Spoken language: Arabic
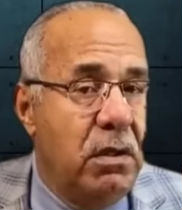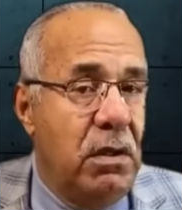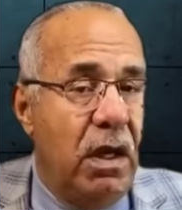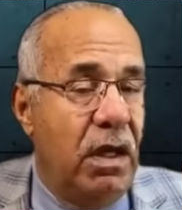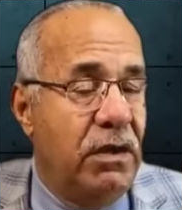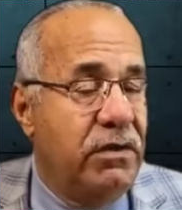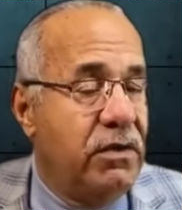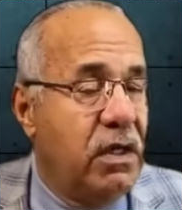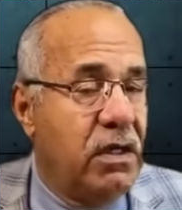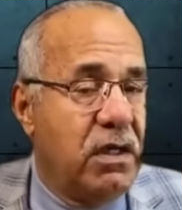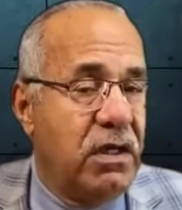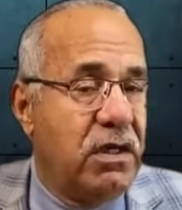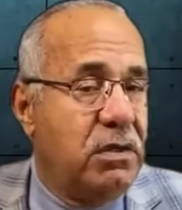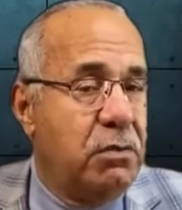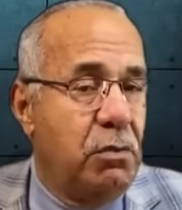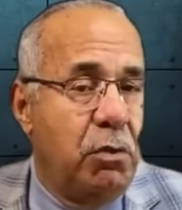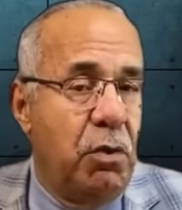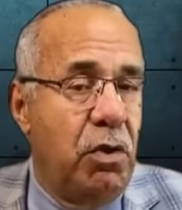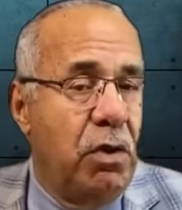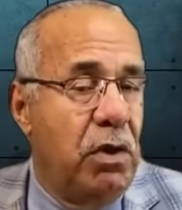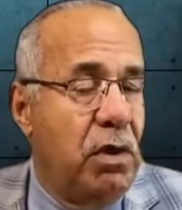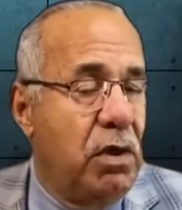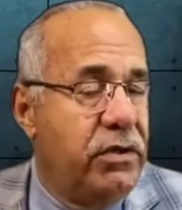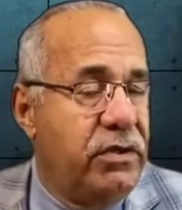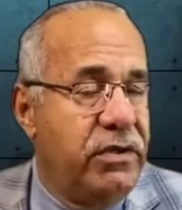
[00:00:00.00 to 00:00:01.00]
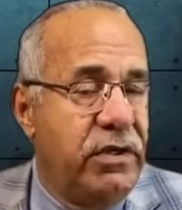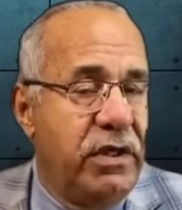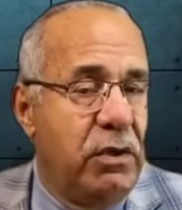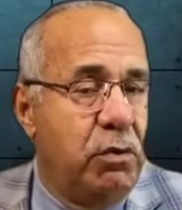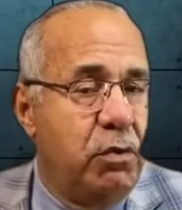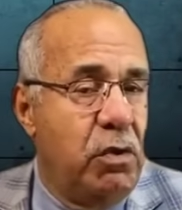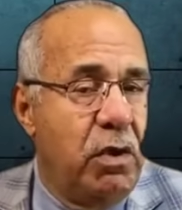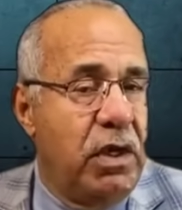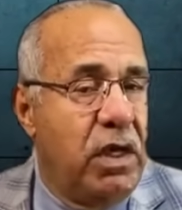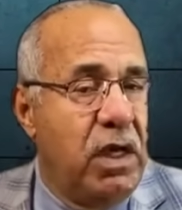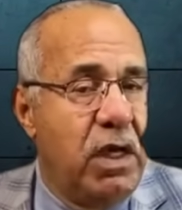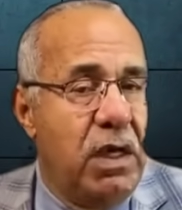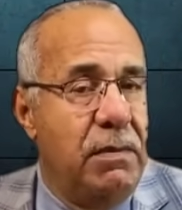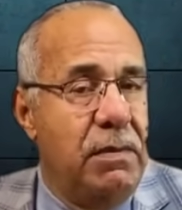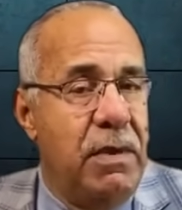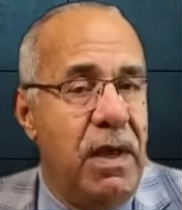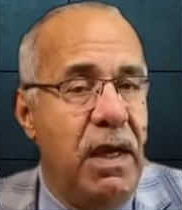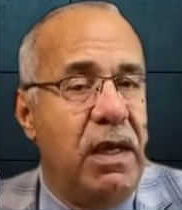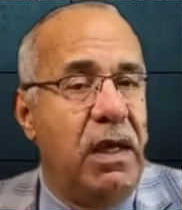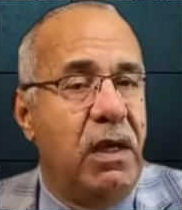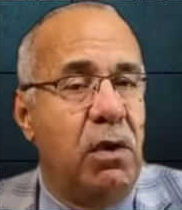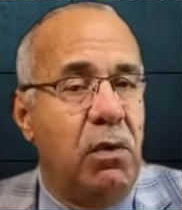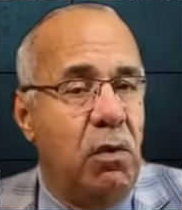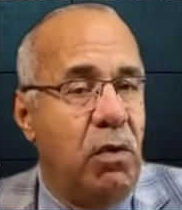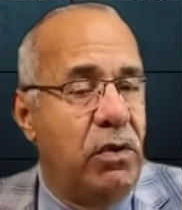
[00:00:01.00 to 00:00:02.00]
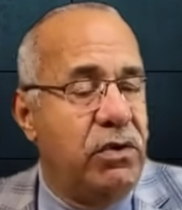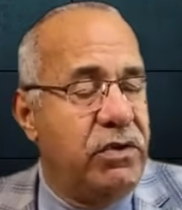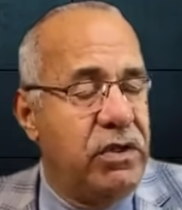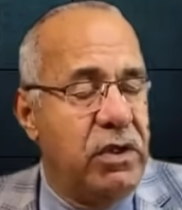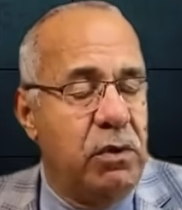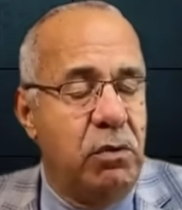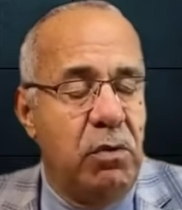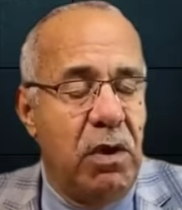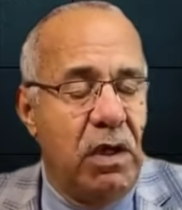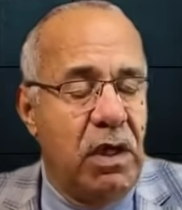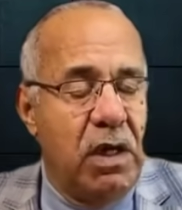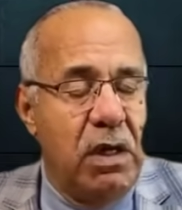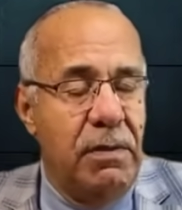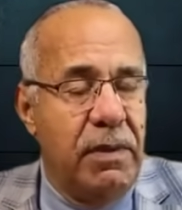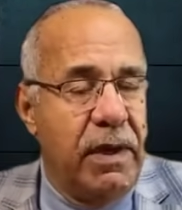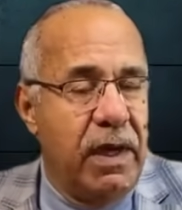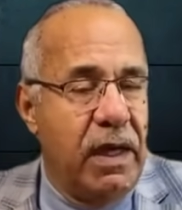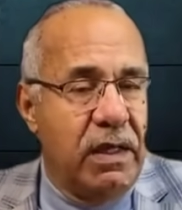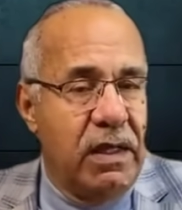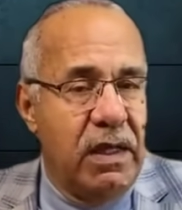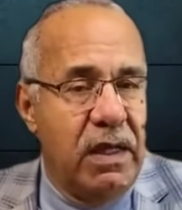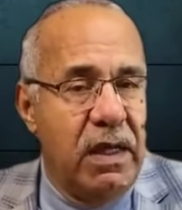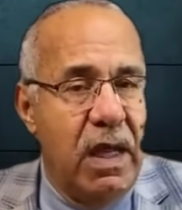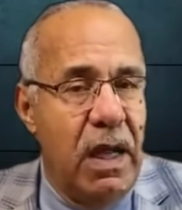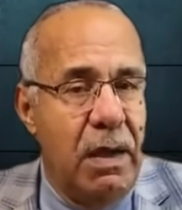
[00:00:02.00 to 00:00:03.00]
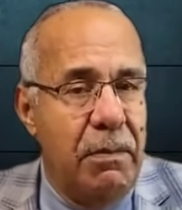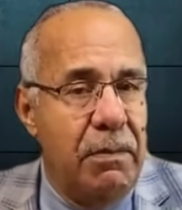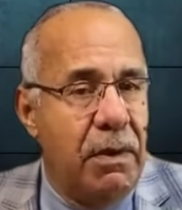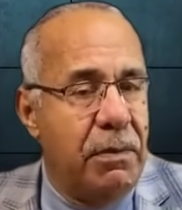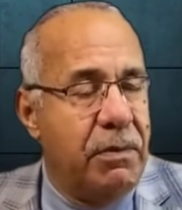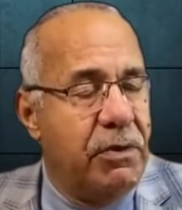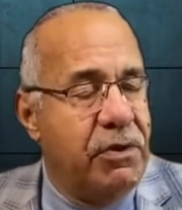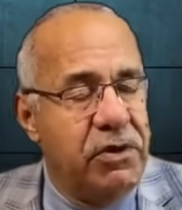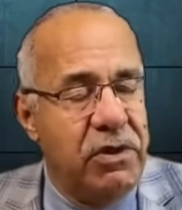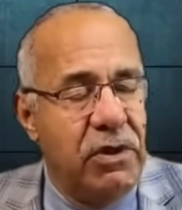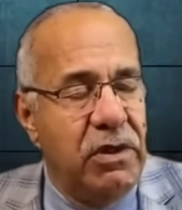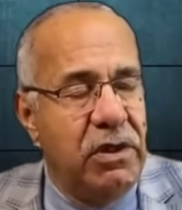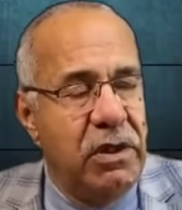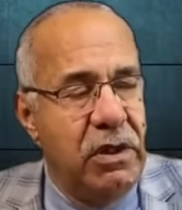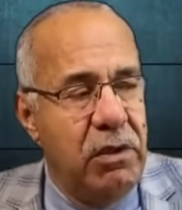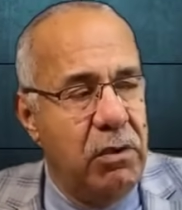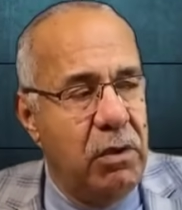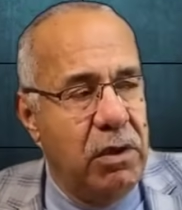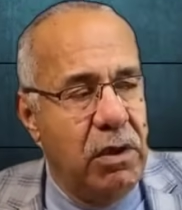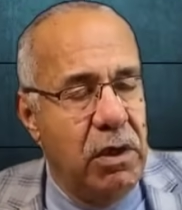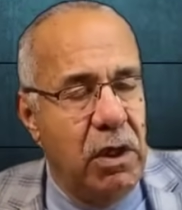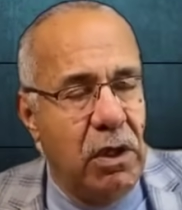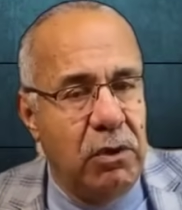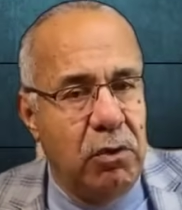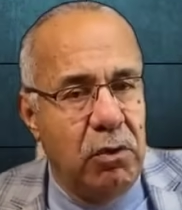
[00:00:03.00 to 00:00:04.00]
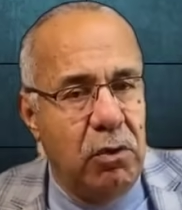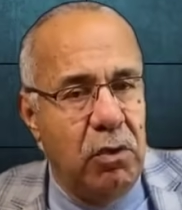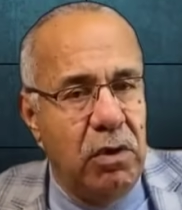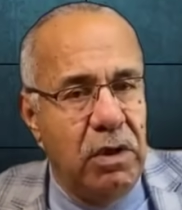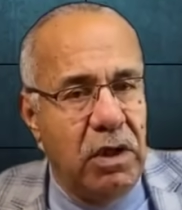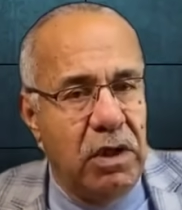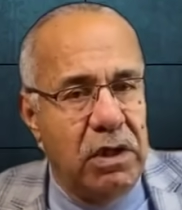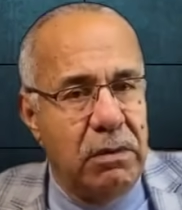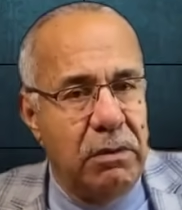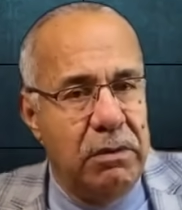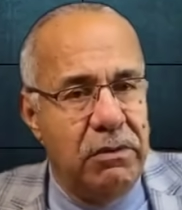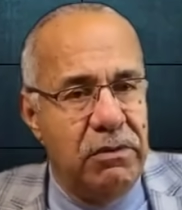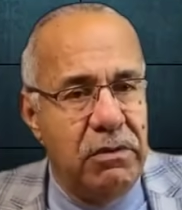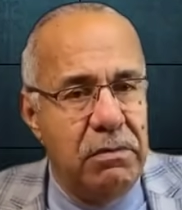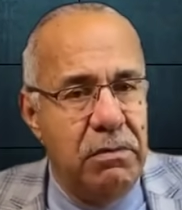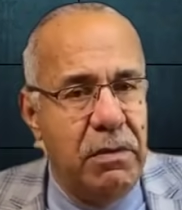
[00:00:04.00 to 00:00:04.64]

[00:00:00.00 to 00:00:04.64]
حتى نكتبوا للسيد وكيل الملك والسيد وكيل الملك يعطينا امر باش نديو نحطوا ديك